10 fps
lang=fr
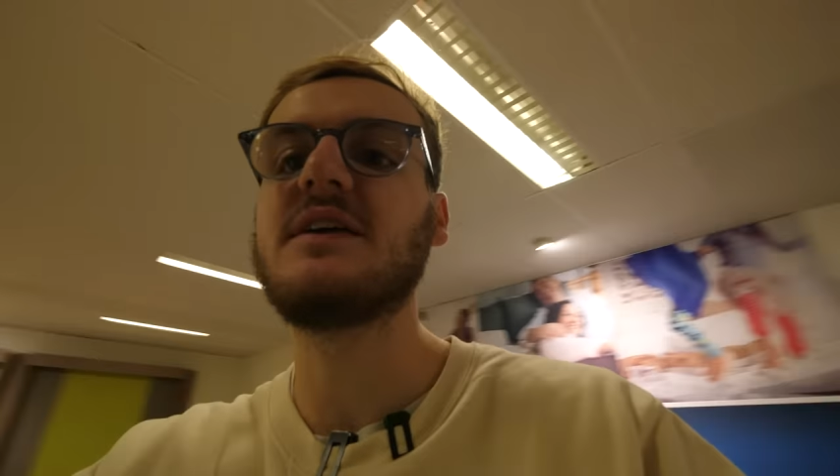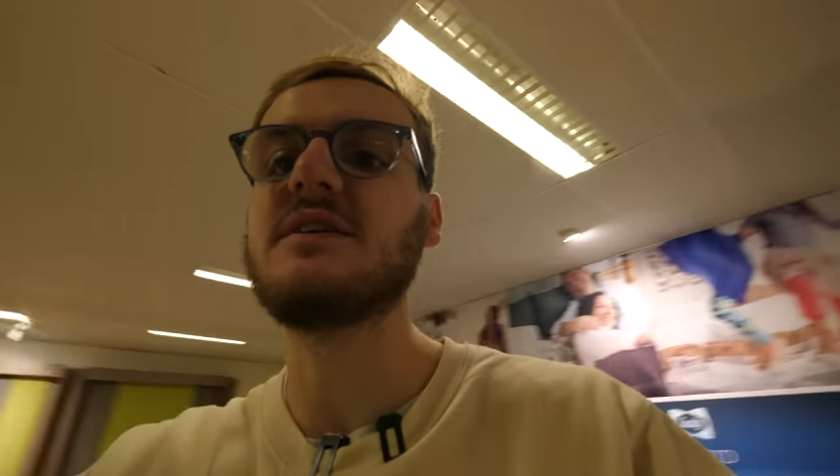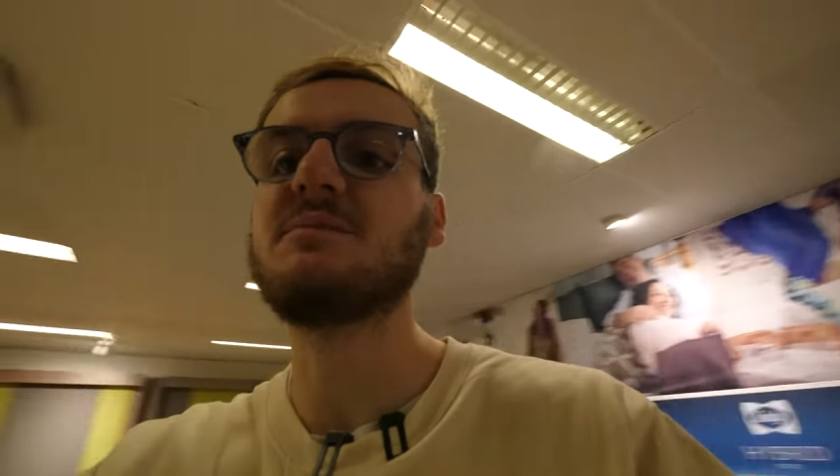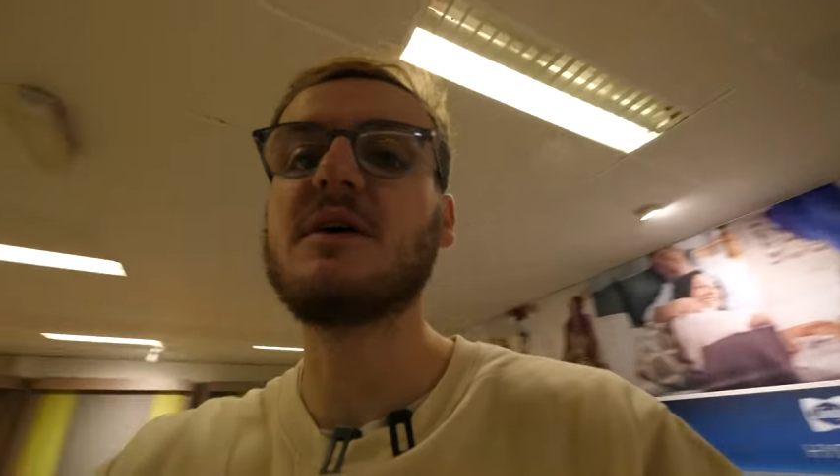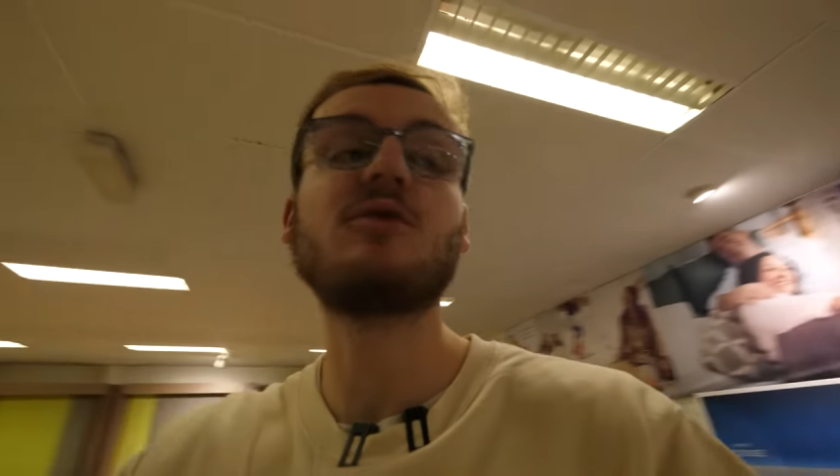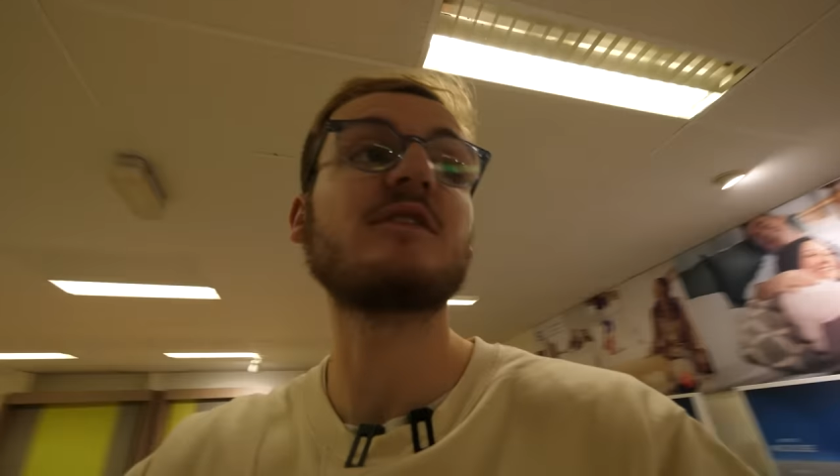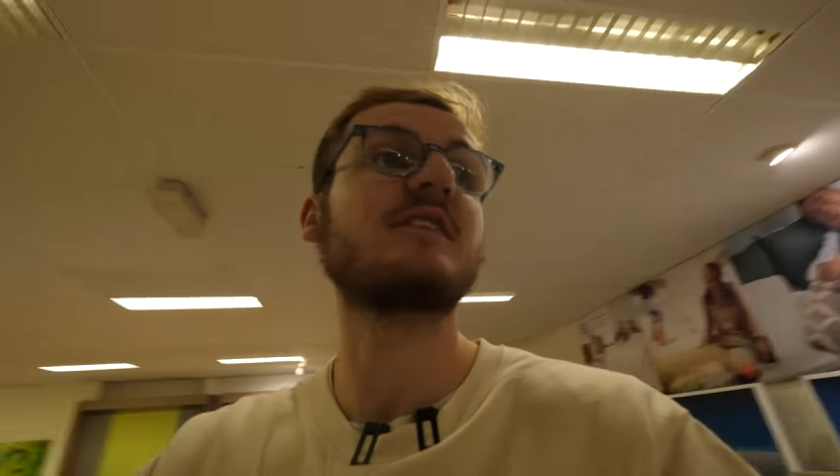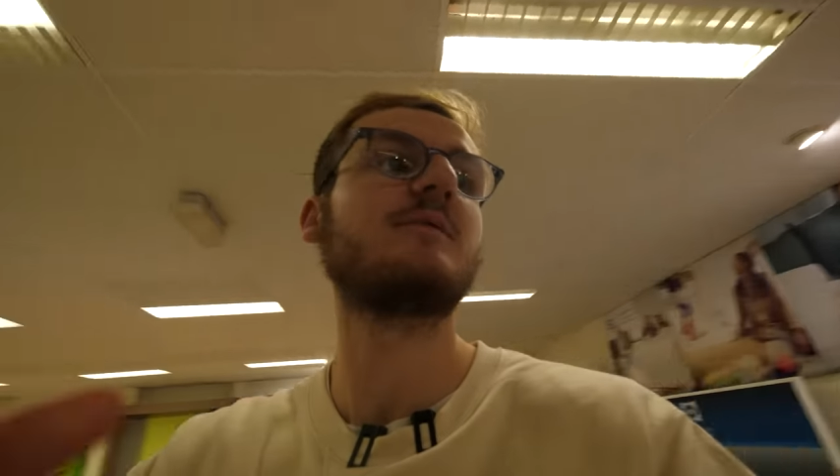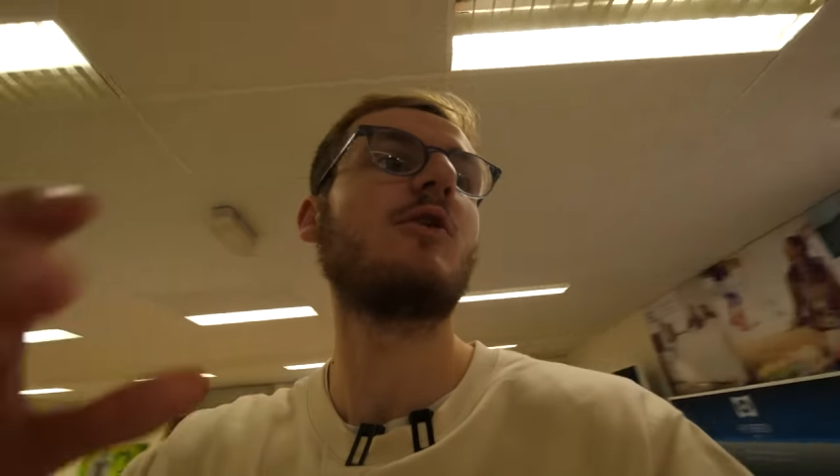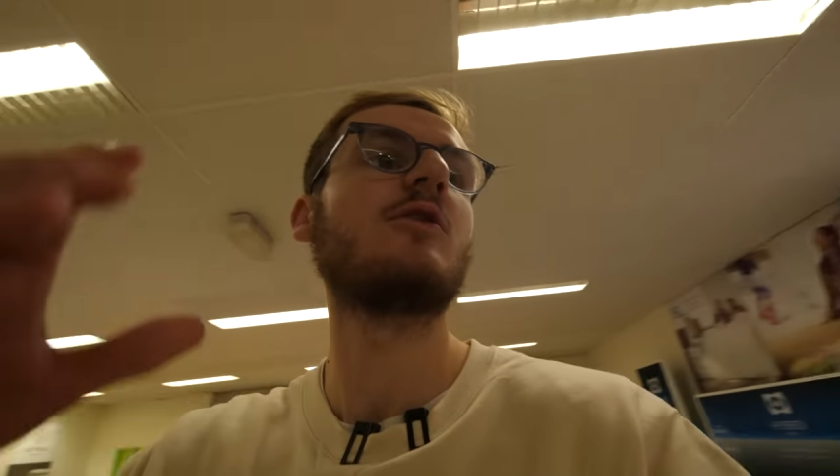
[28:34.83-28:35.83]
ils viennent pas
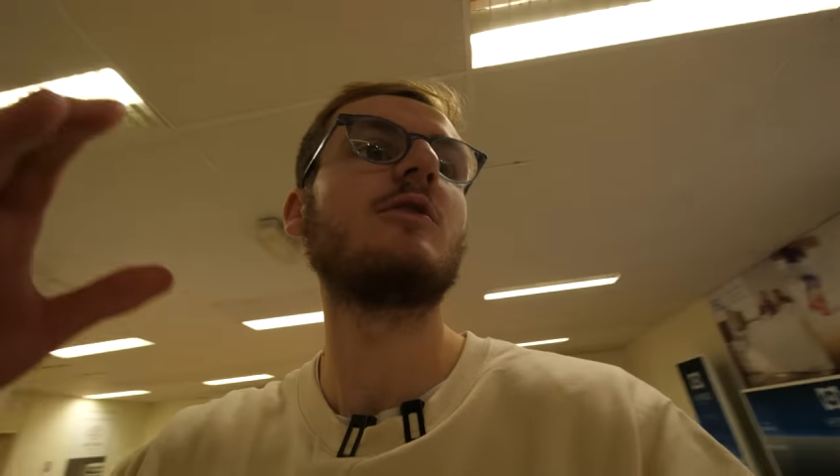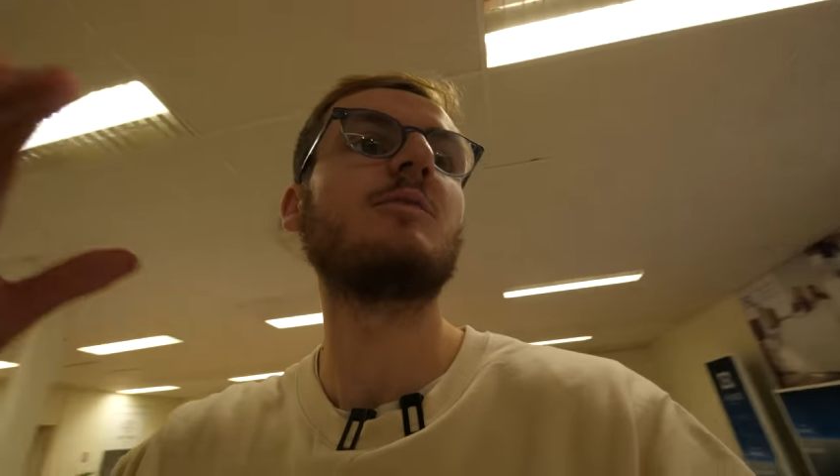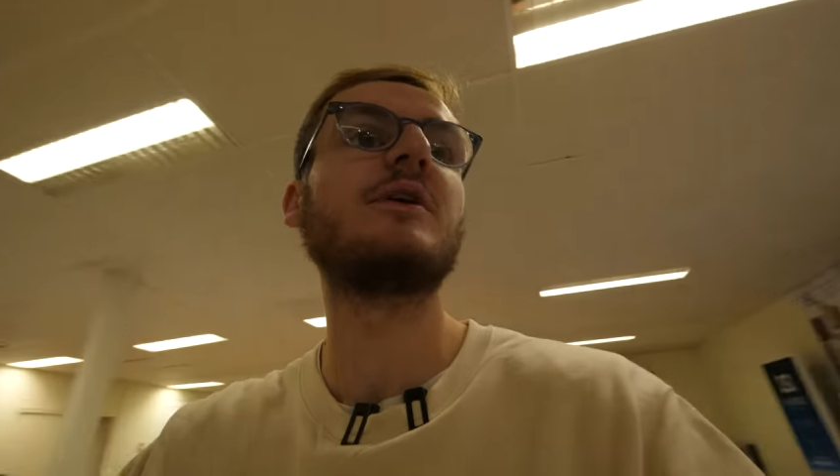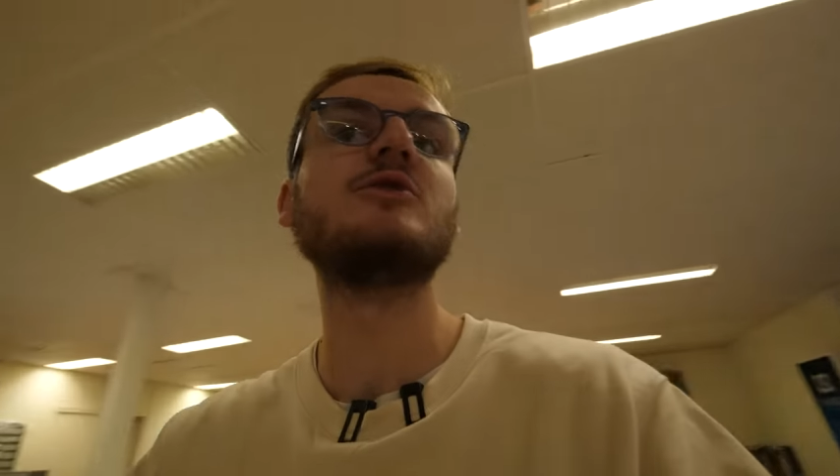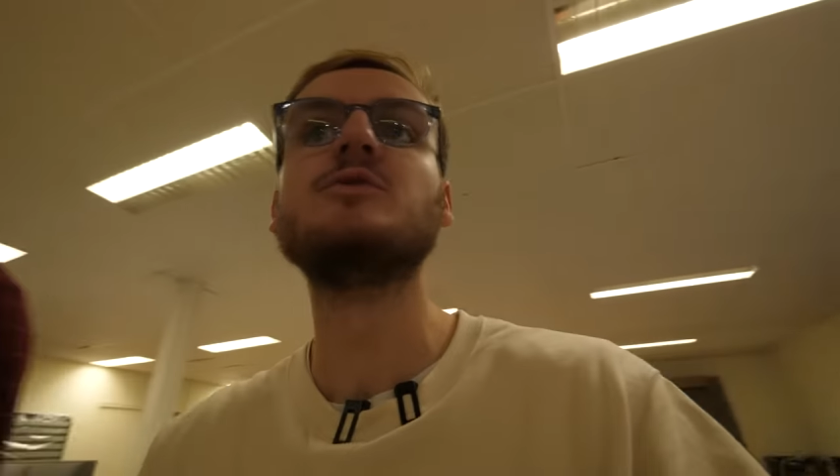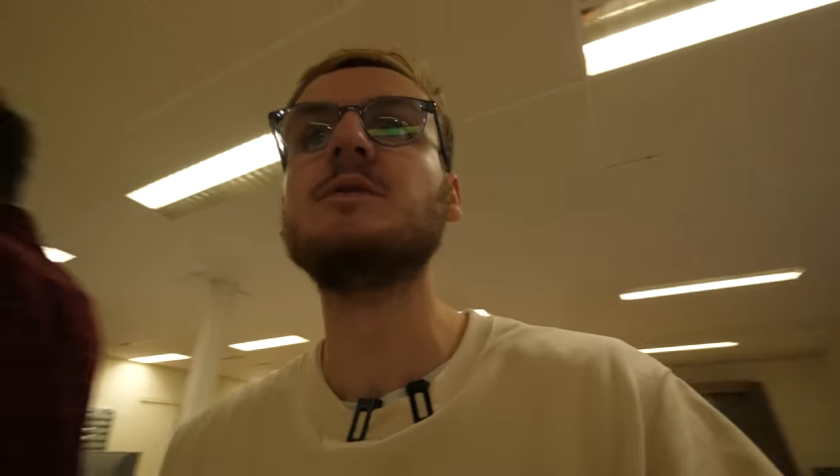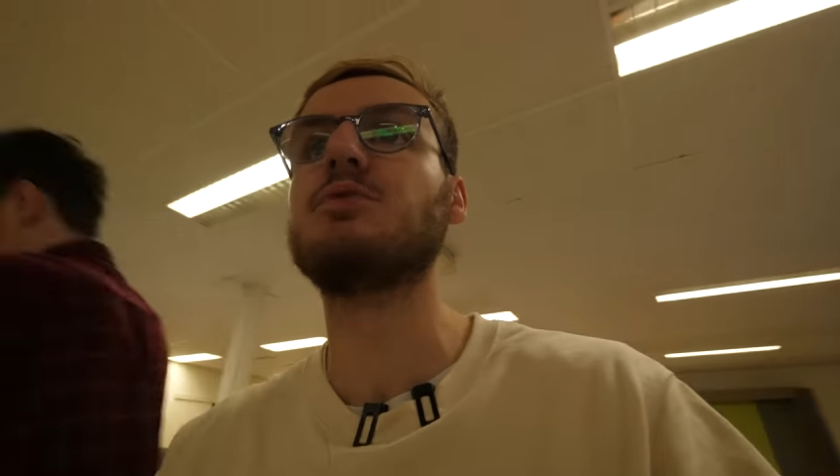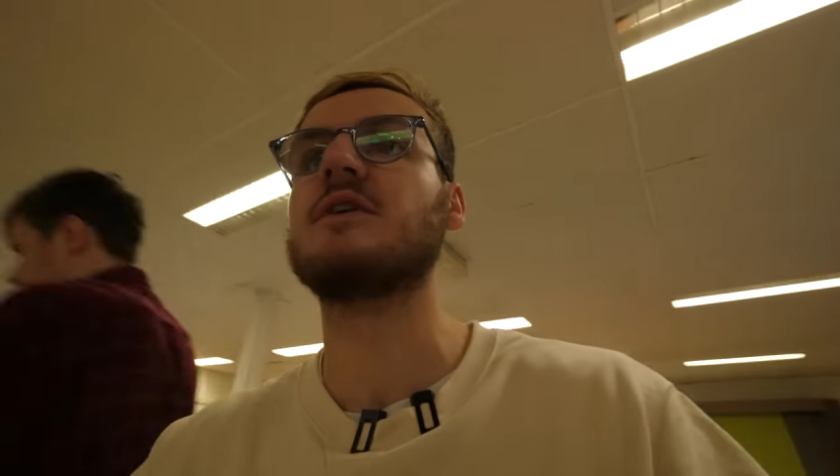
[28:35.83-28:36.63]
forcément en pleine nuit pour